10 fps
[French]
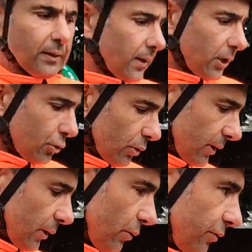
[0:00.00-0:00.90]
Là je suis en
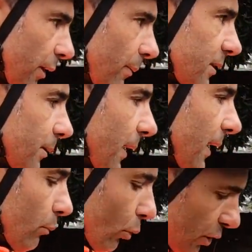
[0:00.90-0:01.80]
train de faire, ben, c'est
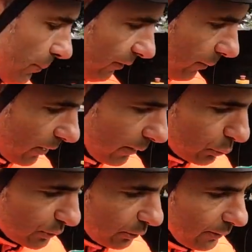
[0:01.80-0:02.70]
pareil, bon c'est pas vraiment de la
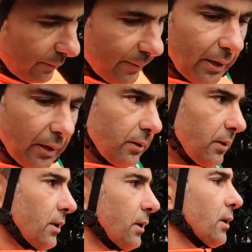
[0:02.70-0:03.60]
pousse annuelle mais
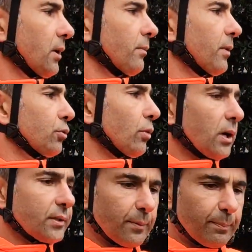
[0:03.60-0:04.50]
mais tu
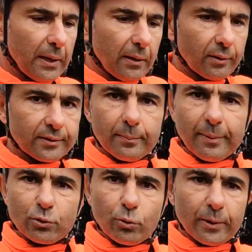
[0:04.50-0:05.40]
vois c'est pas c'est pas
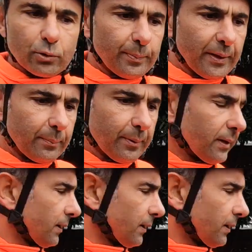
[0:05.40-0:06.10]
super super épais.